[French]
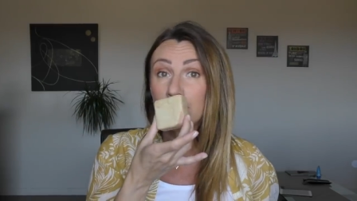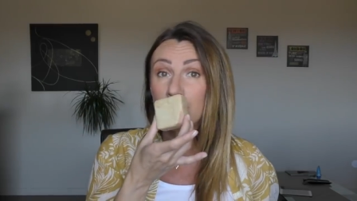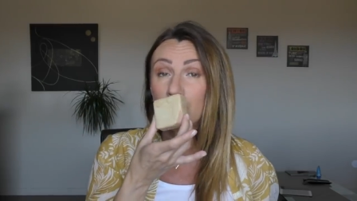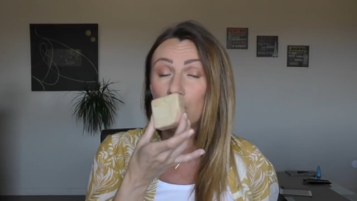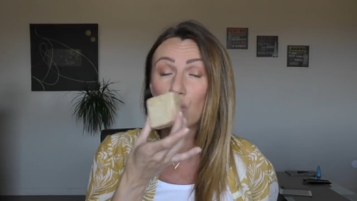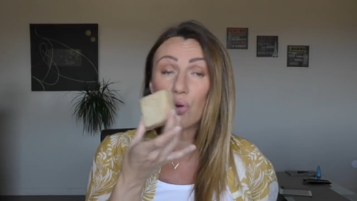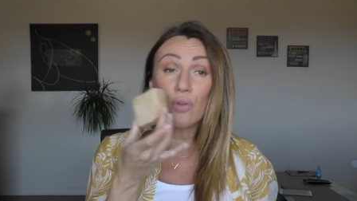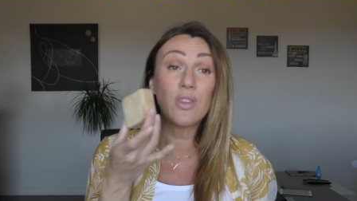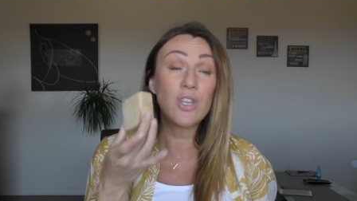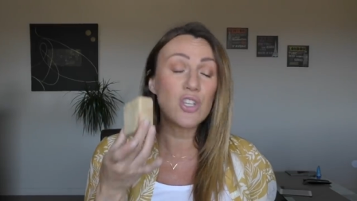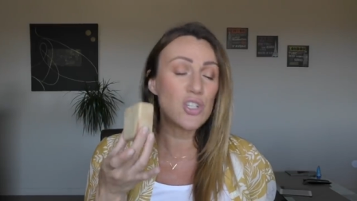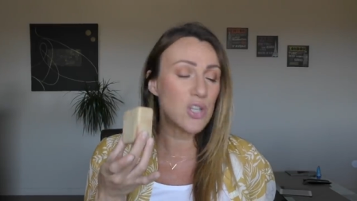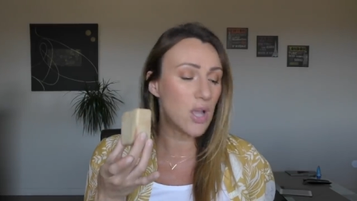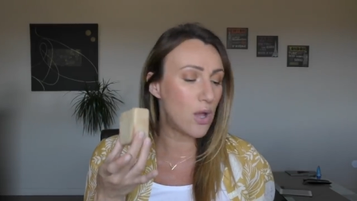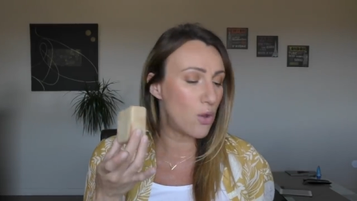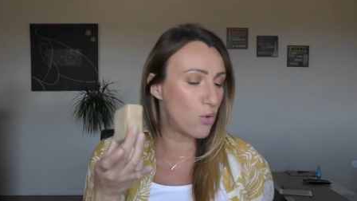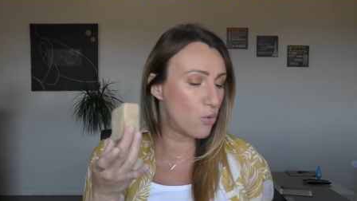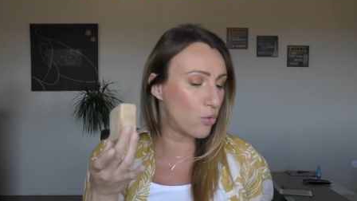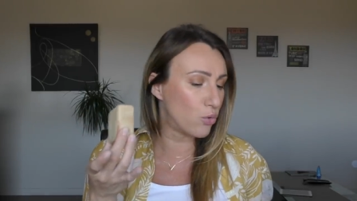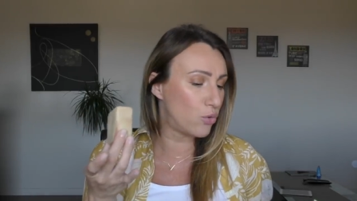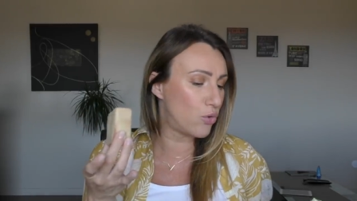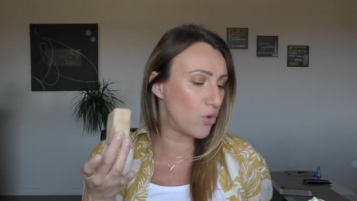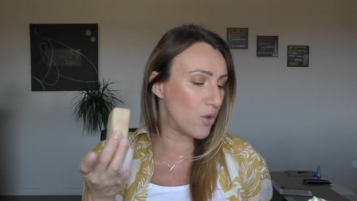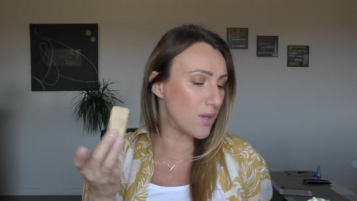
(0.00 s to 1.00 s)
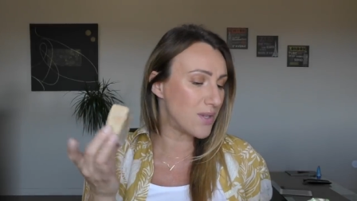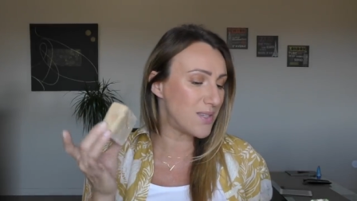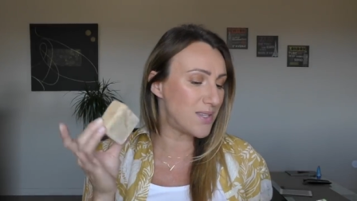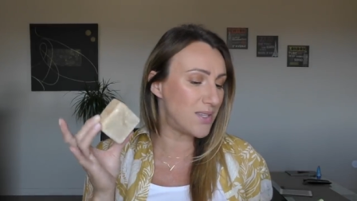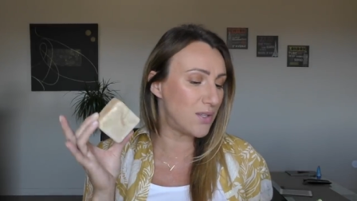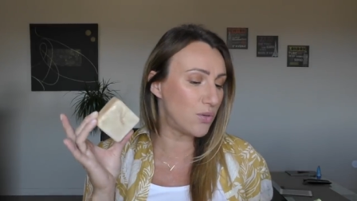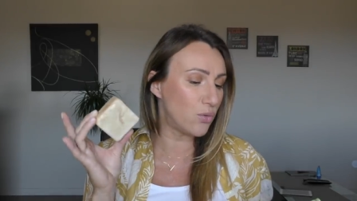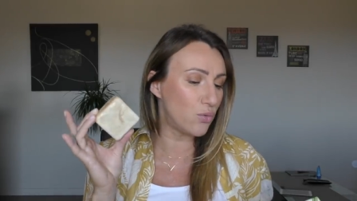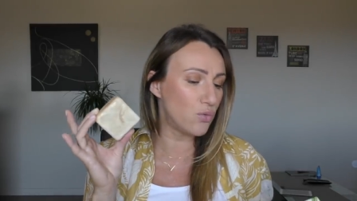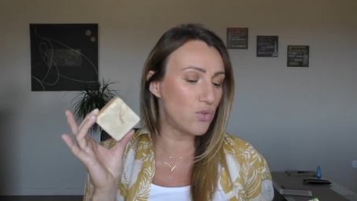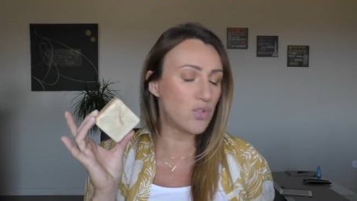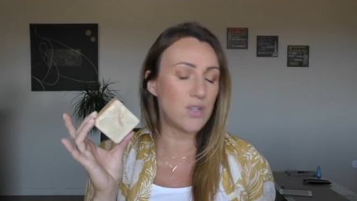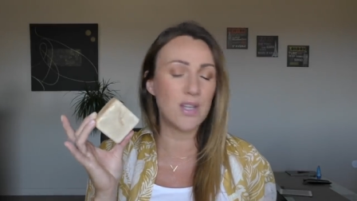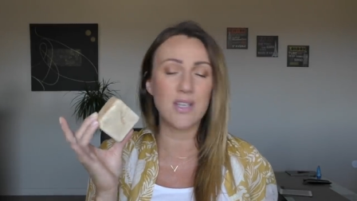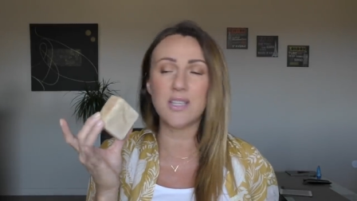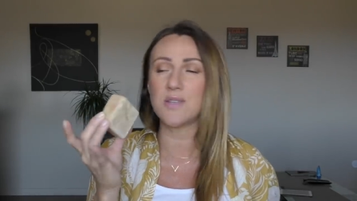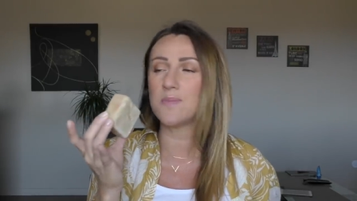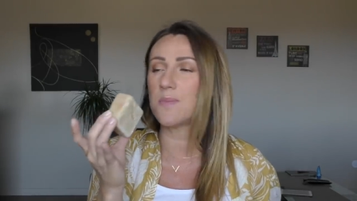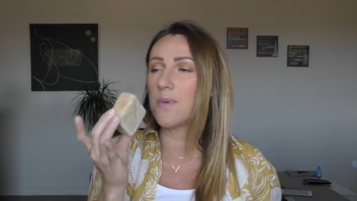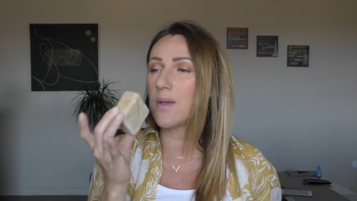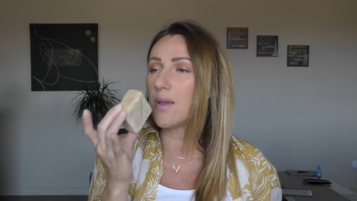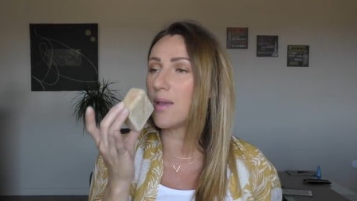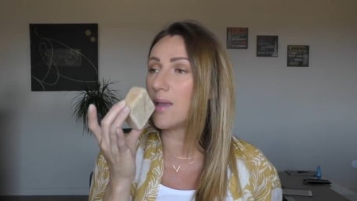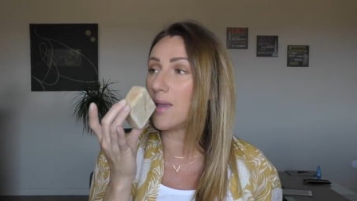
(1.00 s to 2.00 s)
Donc déjà l'odeur citrus
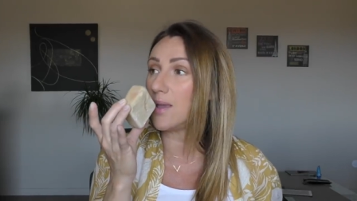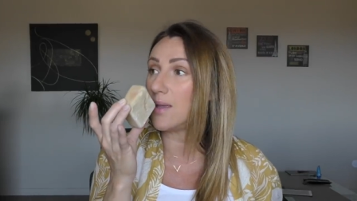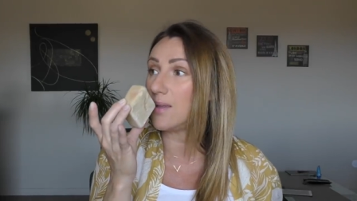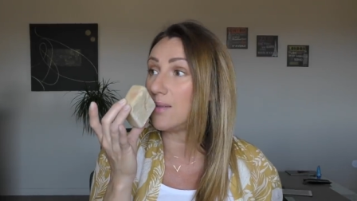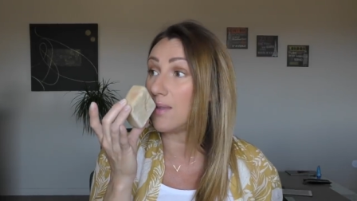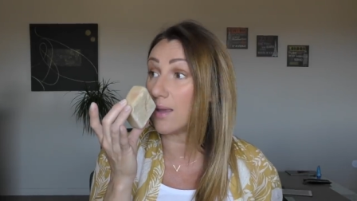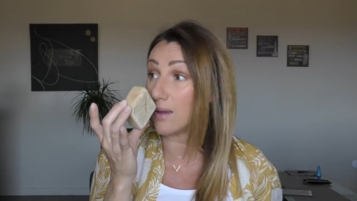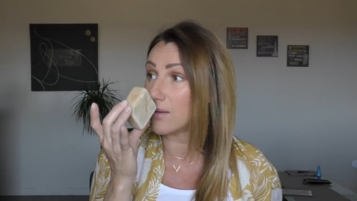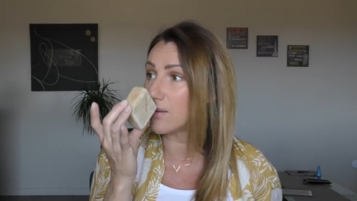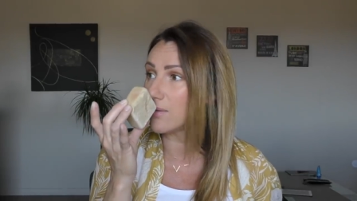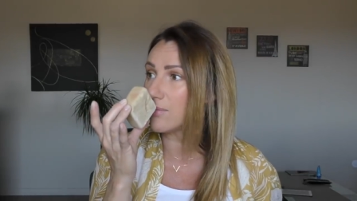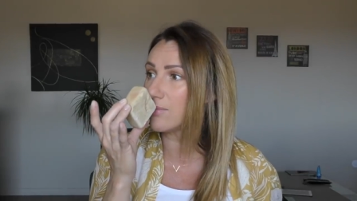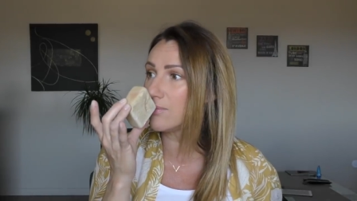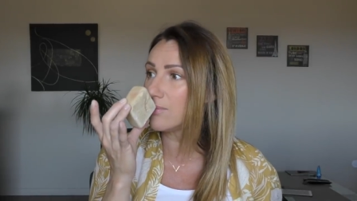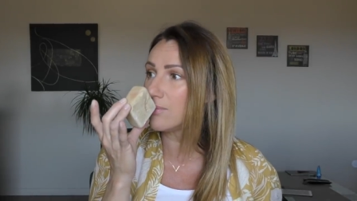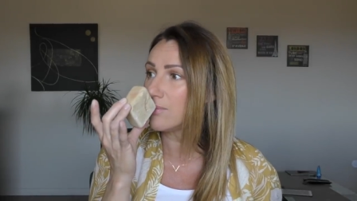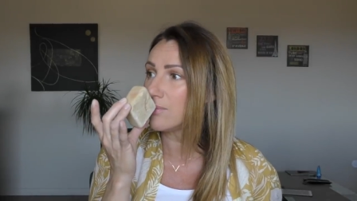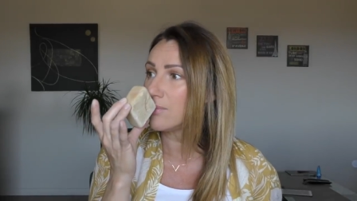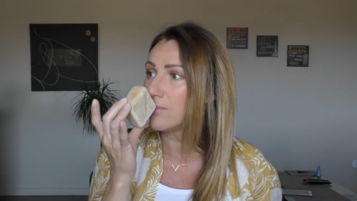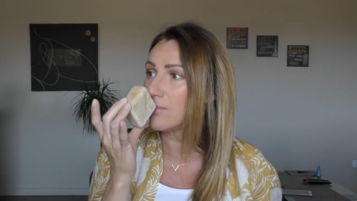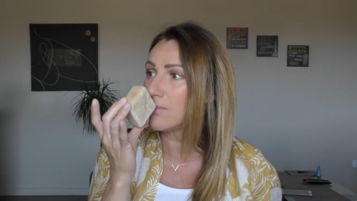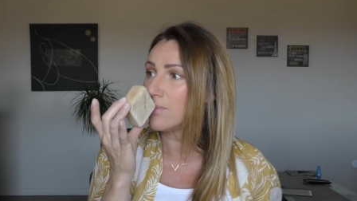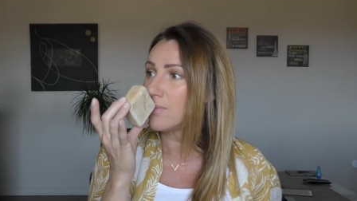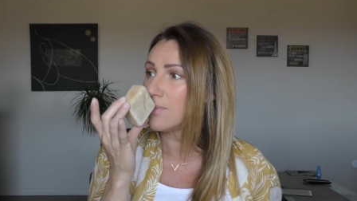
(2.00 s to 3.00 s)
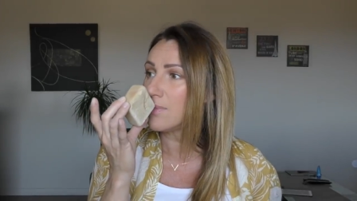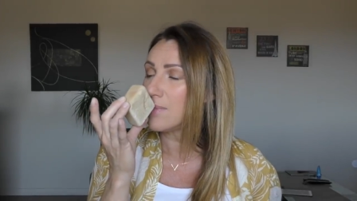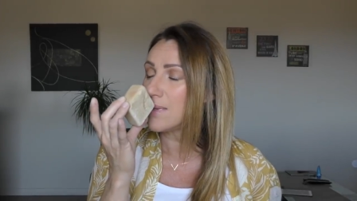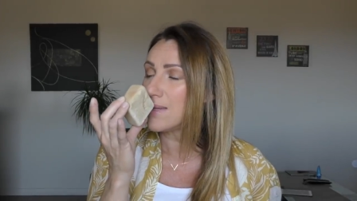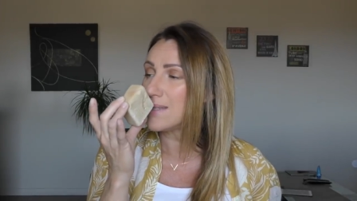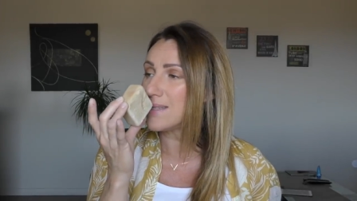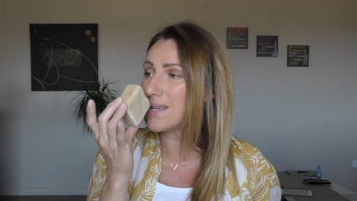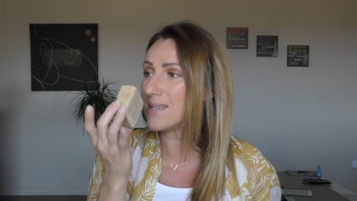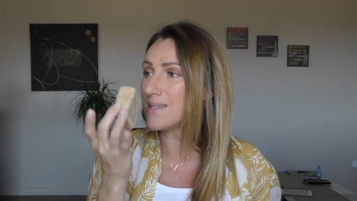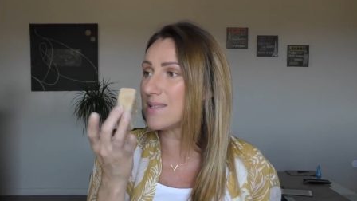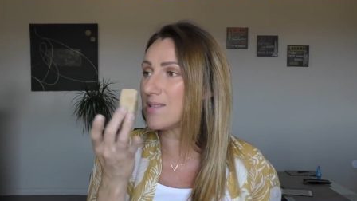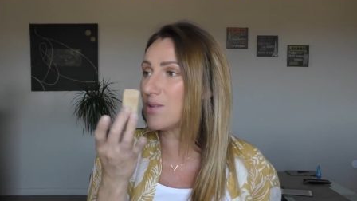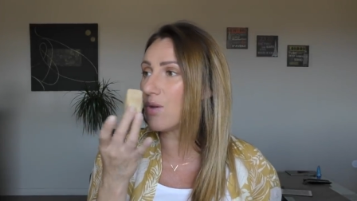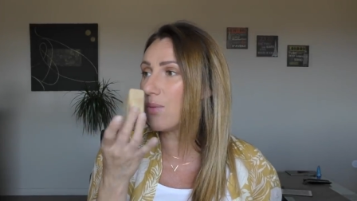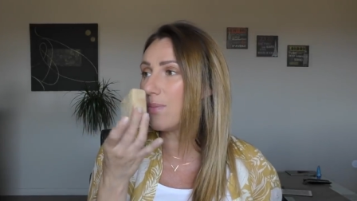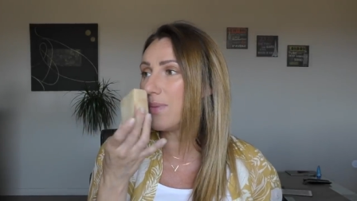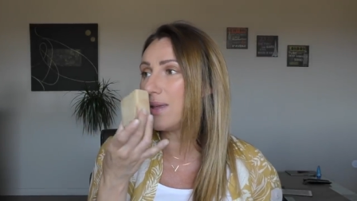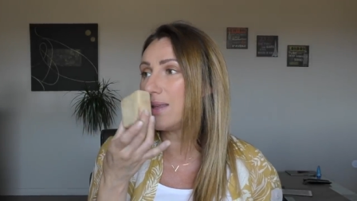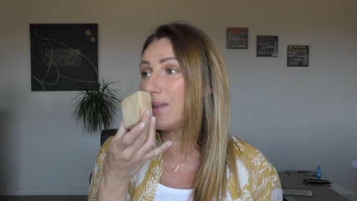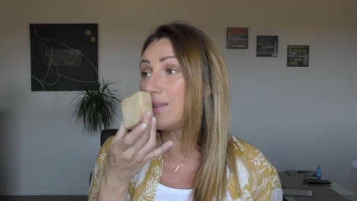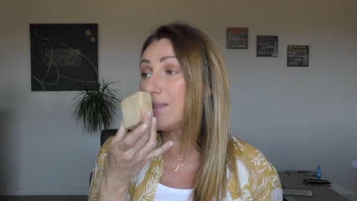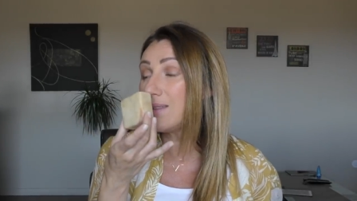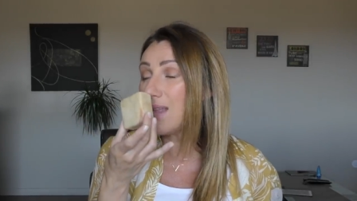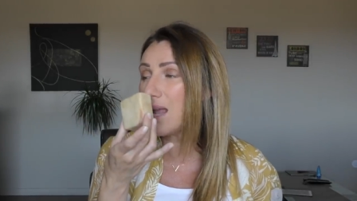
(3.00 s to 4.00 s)
jasmin est dingue. Ça sent
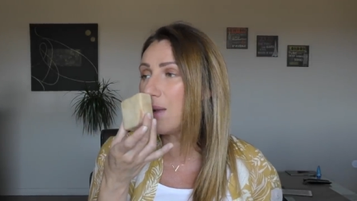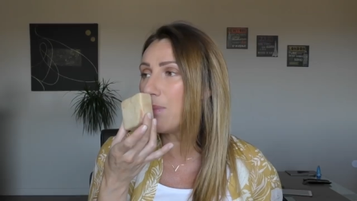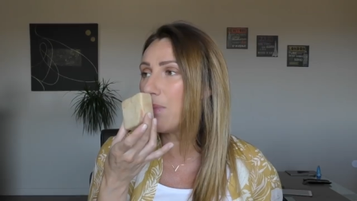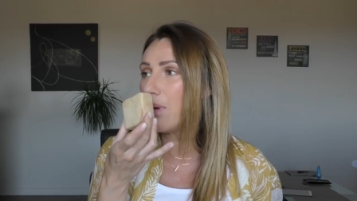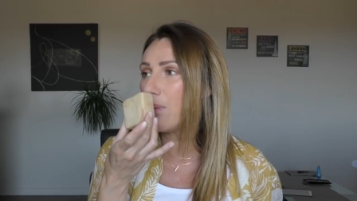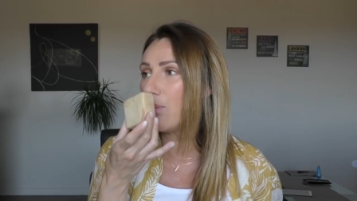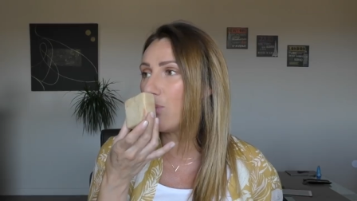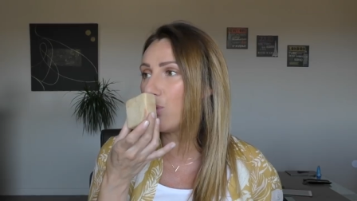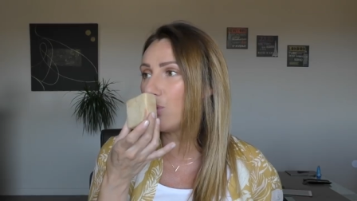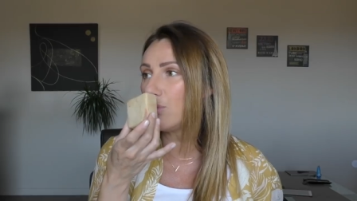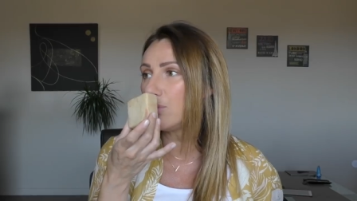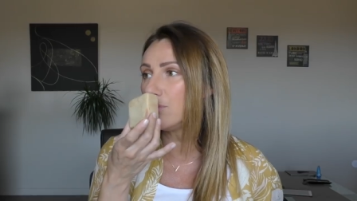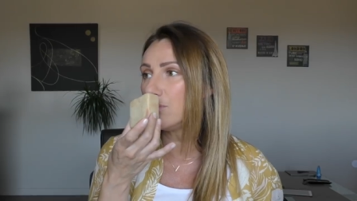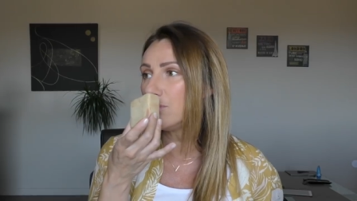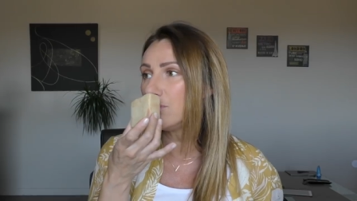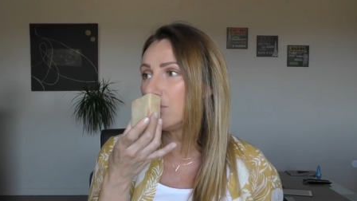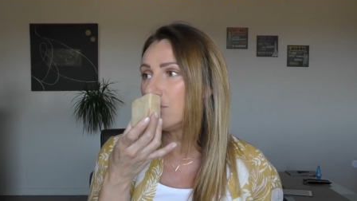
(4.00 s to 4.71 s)
mais tellement bon